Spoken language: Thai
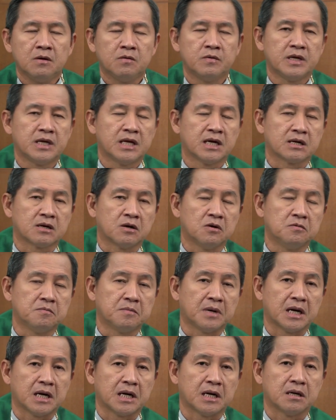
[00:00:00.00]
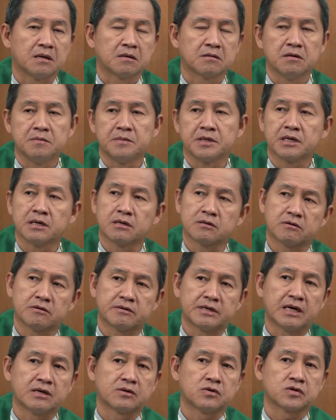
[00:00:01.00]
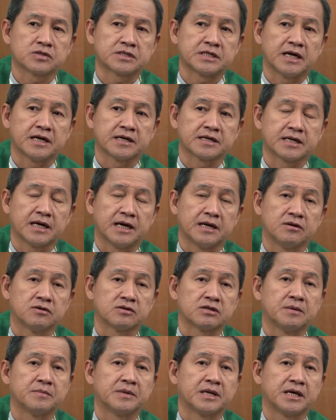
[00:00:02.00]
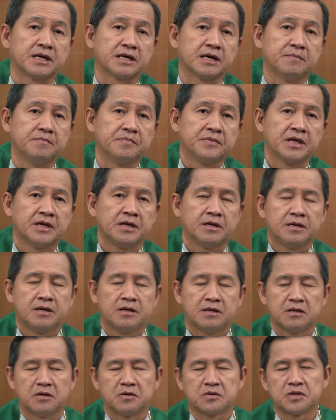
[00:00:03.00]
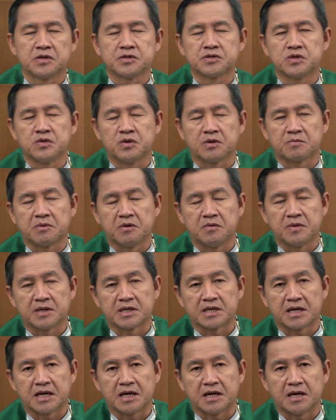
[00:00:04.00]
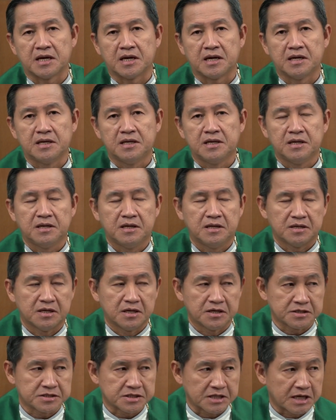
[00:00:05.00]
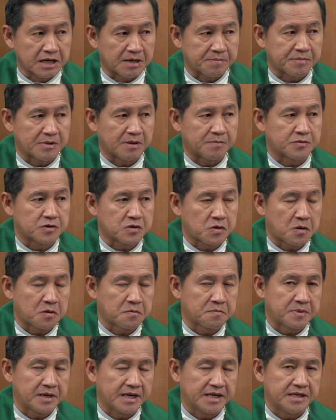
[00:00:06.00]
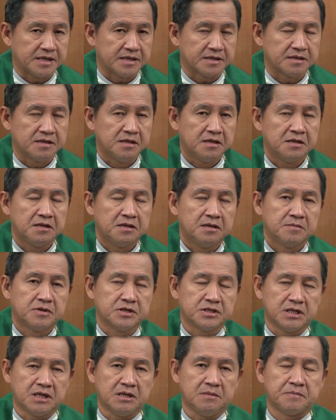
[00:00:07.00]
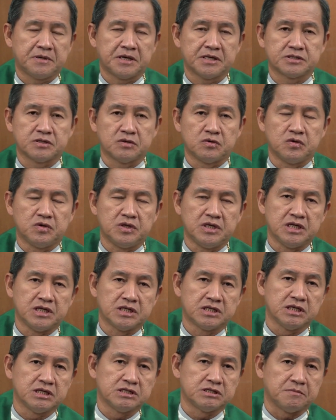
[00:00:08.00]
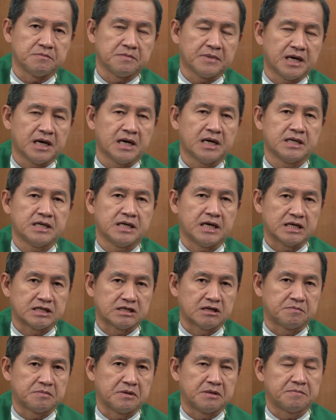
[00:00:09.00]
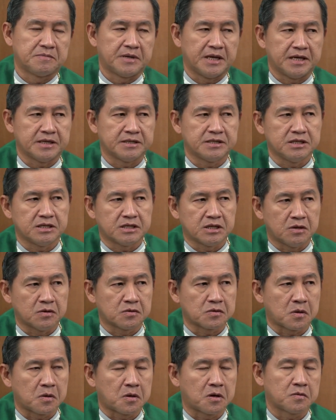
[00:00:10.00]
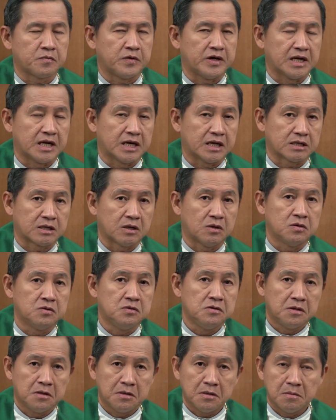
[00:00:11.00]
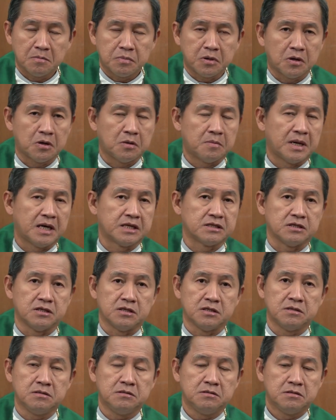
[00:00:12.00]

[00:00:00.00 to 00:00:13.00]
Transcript: เวลาเขามาก็เหมือนกับเรานั่งรถทางไกลเราทำอะไรครับ เราก็สวดภาวนา แล้วสลับกับร้องเพลง เพราะฉะนั้นเพลงสดุดีที่15เนี่ยอาจจะเป็นเพลงที่เขาร้อง เวลาเขาพอมาถึง